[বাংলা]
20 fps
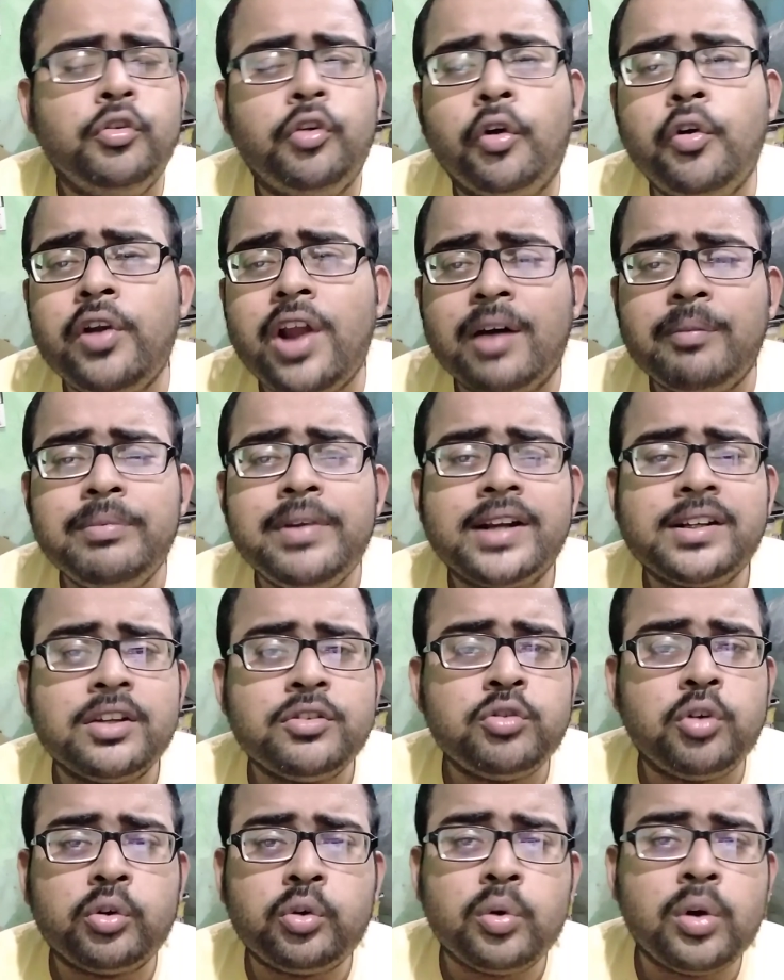ধরুন আপনি
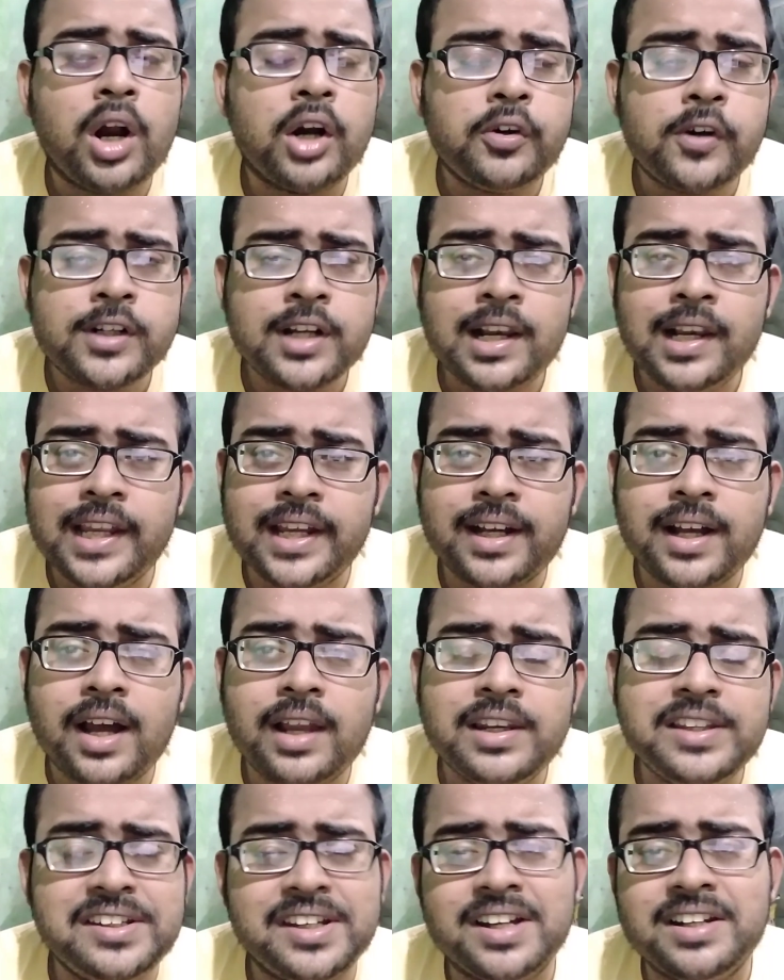একটা ছোট্টখাটো একটা
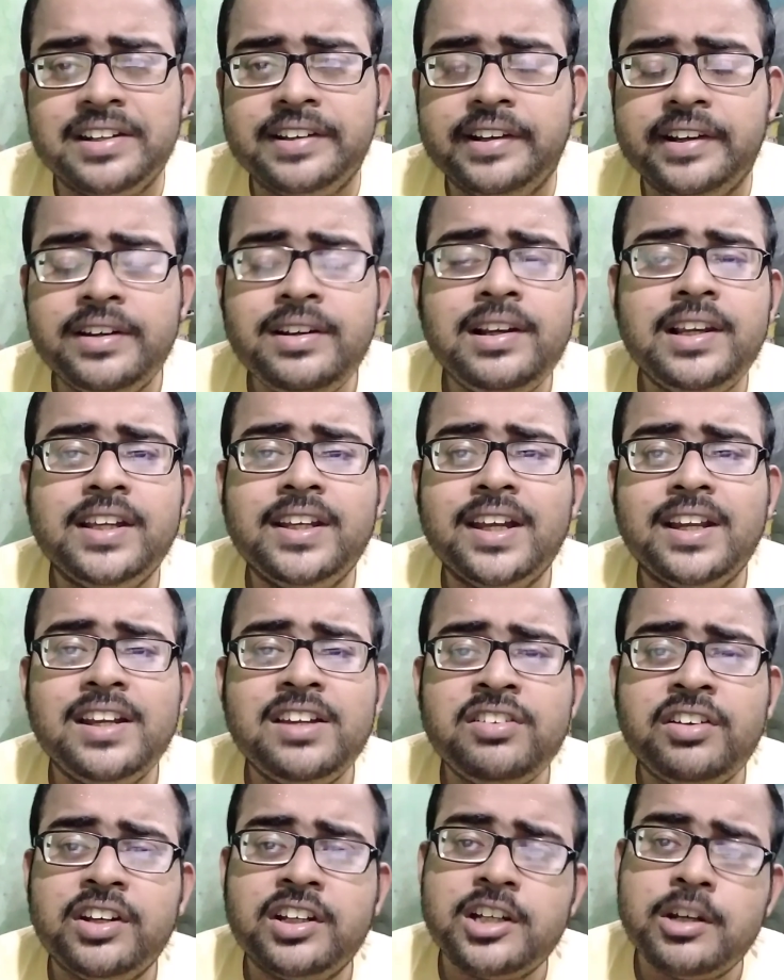লেখা লিখে নিলেন লিখে
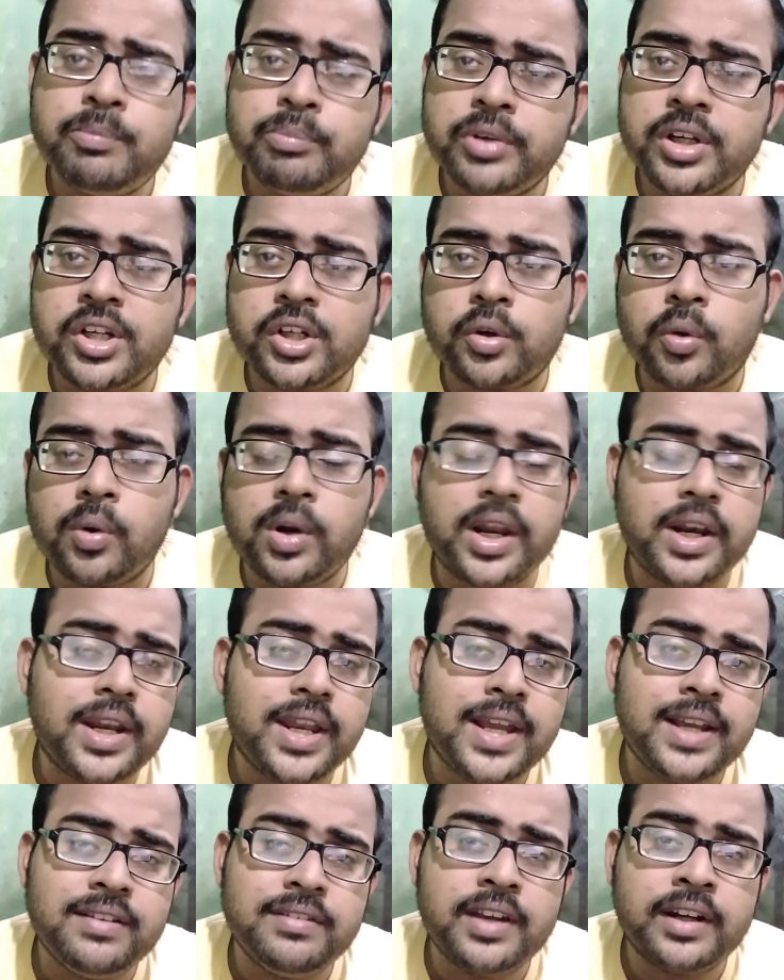নিয়ে সেটাকে প্রিন্ট করলেন
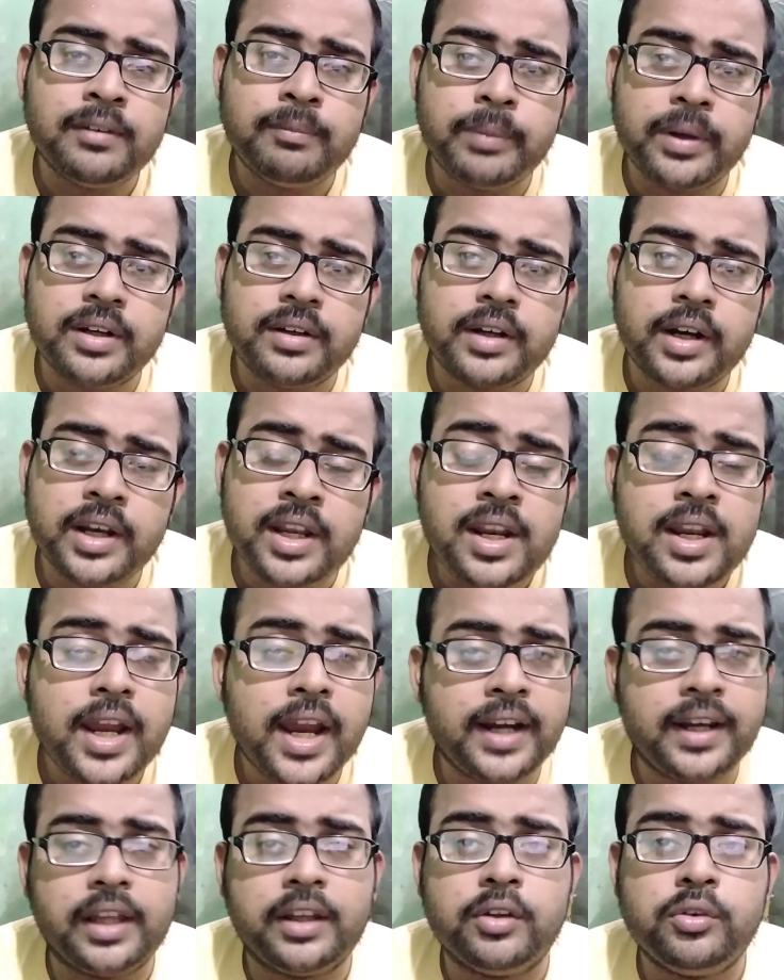ইনজেক্ট প্রিন্টারে
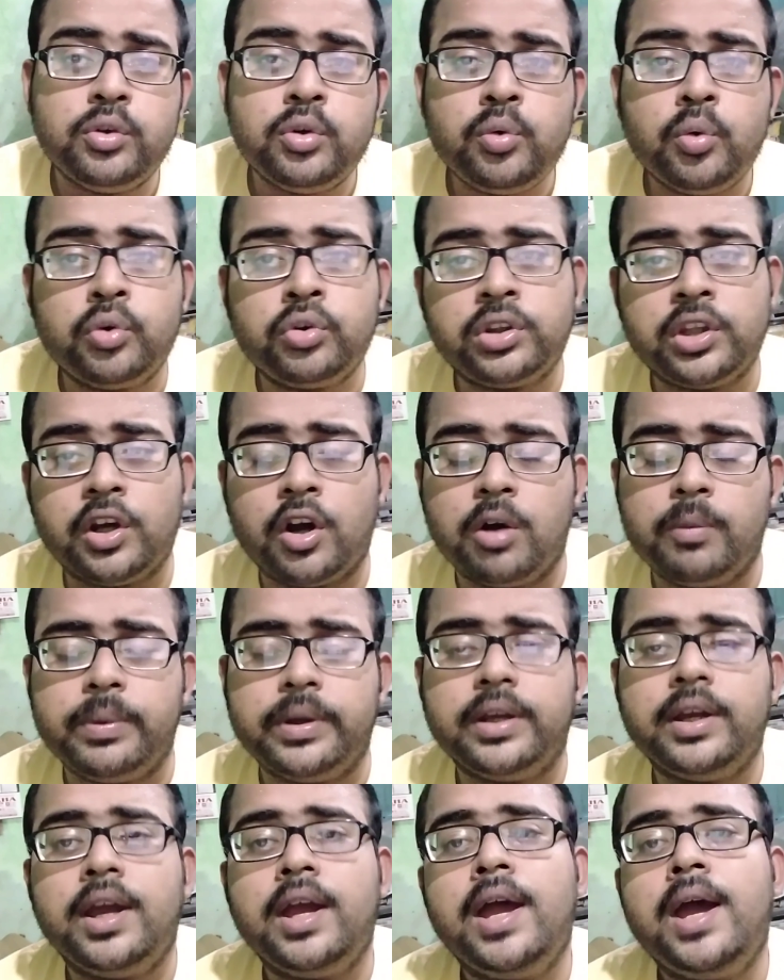এটা কিন্তু করতে
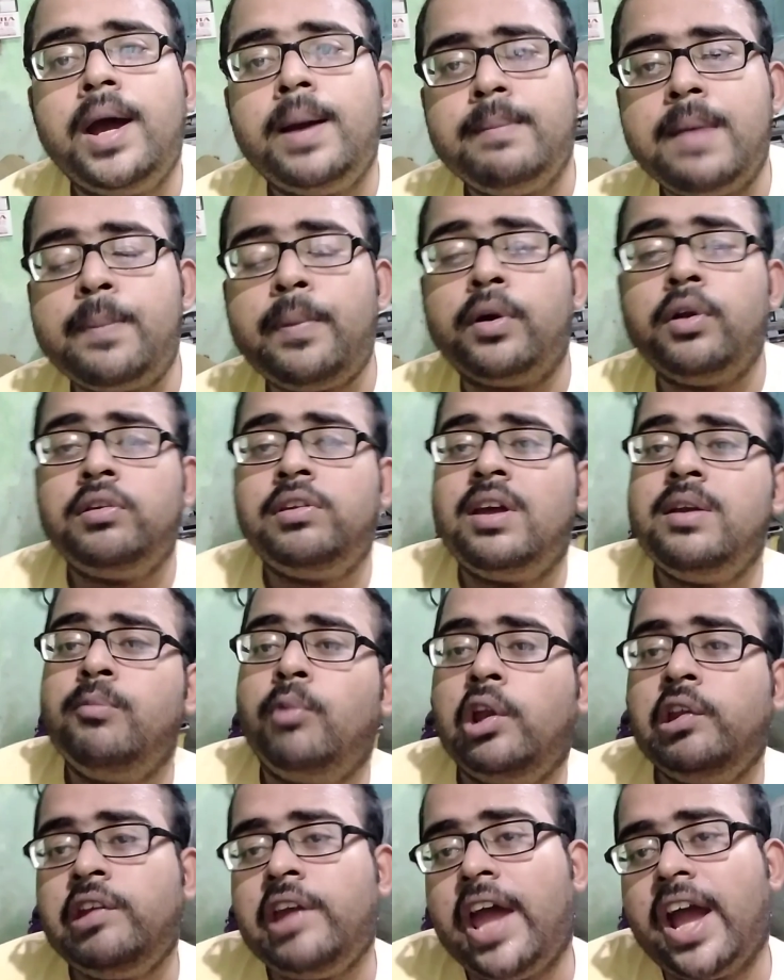হবে ব্যাপার হচ্ছে
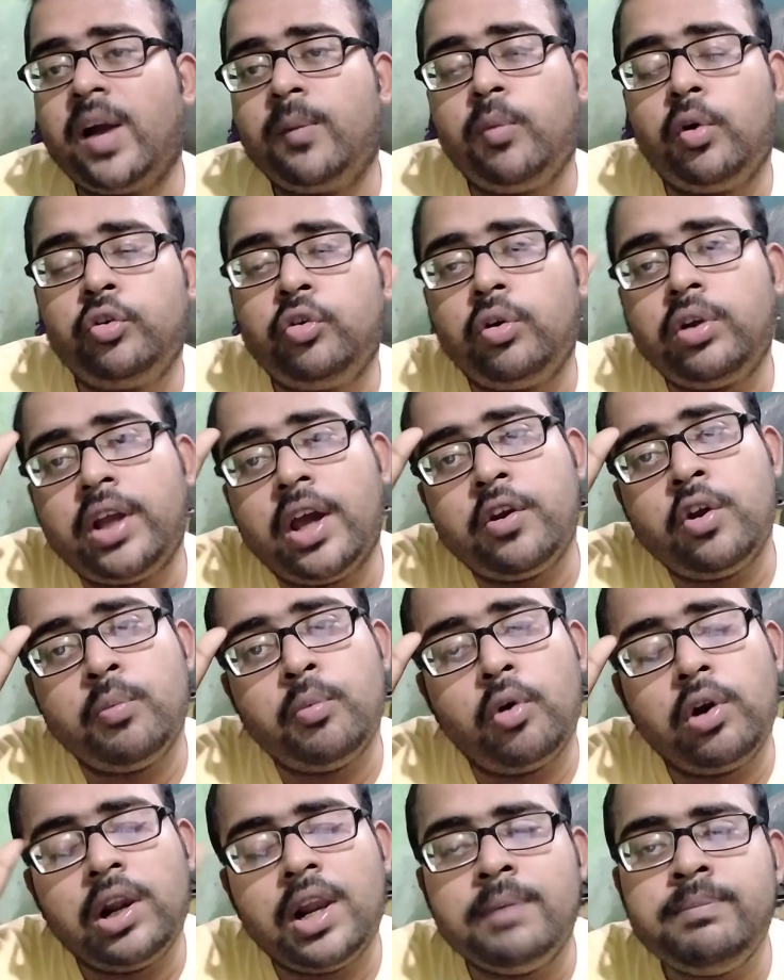আমি বলেছি এক বছর কেন
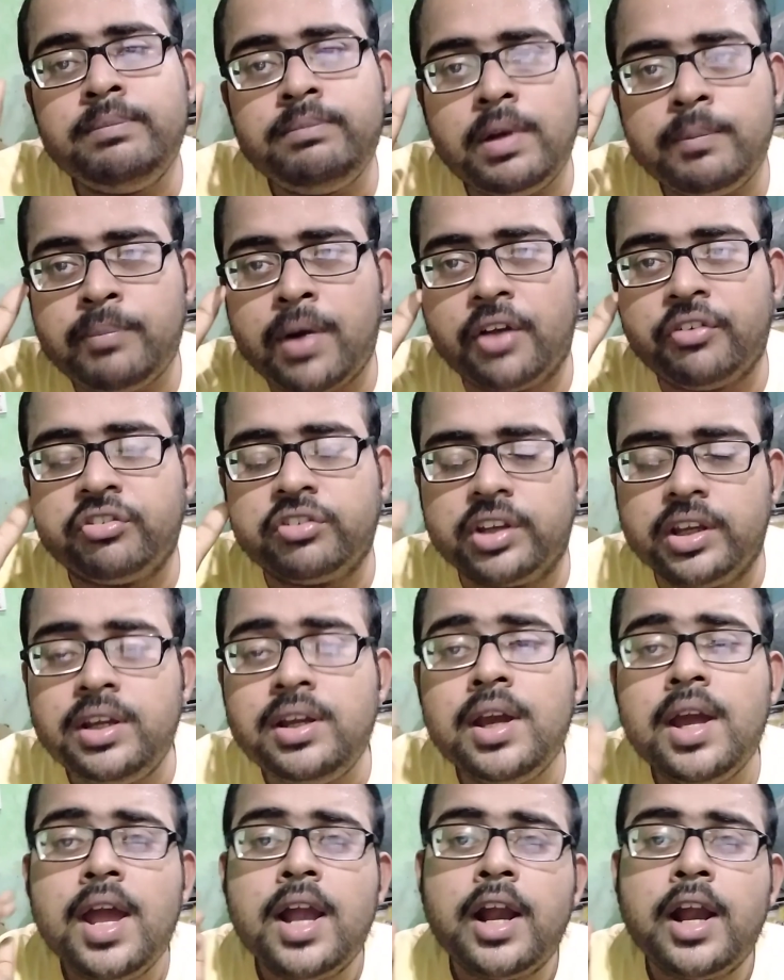বললাম ফার্স্টে